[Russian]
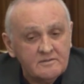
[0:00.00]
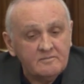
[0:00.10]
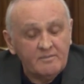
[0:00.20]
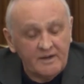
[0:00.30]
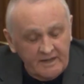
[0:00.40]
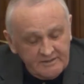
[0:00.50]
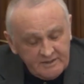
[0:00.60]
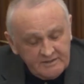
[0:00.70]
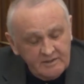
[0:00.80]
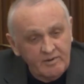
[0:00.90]
Понятно,
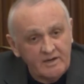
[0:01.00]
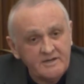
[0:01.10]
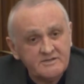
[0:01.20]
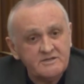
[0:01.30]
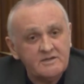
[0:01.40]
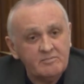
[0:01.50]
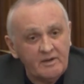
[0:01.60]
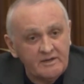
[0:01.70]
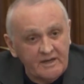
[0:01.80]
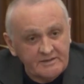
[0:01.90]
это болезненно,
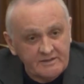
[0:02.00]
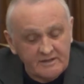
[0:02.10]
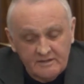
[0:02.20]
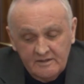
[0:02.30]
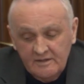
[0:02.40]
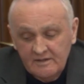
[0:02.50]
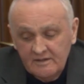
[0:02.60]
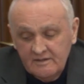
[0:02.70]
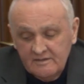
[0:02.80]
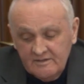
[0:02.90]
понятно,
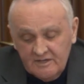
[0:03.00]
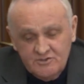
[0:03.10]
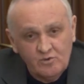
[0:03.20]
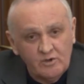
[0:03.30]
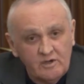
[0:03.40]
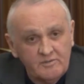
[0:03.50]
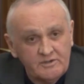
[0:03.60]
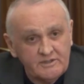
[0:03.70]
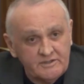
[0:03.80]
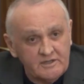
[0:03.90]
насколько мы
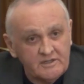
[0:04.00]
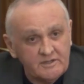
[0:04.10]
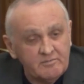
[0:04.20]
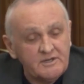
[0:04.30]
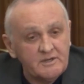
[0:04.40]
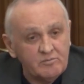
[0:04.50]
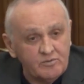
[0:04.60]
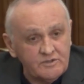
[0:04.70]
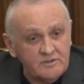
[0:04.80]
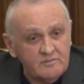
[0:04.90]
это делать мы не
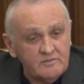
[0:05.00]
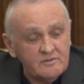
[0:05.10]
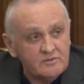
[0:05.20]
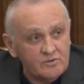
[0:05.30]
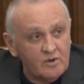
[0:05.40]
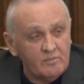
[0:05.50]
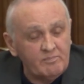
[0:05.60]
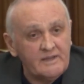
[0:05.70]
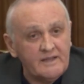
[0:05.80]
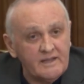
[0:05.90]
будем, но
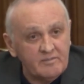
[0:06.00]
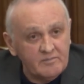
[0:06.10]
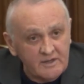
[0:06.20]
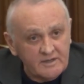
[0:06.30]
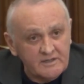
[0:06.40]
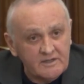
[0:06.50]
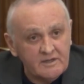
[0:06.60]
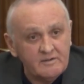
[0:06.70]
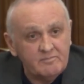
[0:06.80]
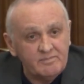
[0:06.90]

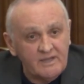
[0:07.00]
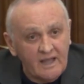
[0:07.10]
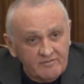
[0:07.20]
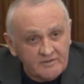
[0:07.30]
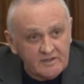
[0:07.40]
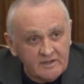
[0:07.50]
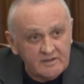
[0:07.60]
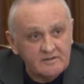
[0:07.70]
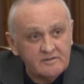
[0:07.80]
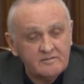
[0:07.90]
планомерно, плавно
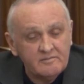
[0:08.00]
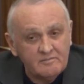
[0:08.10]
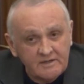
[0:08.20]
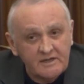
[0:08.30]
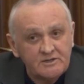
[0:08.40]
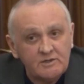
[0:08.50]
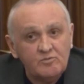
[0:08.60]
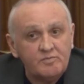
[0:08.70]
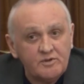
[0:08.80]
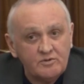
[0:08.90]
мы к
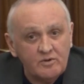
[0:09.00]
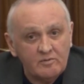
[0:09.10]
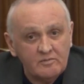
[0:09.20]
этому придем.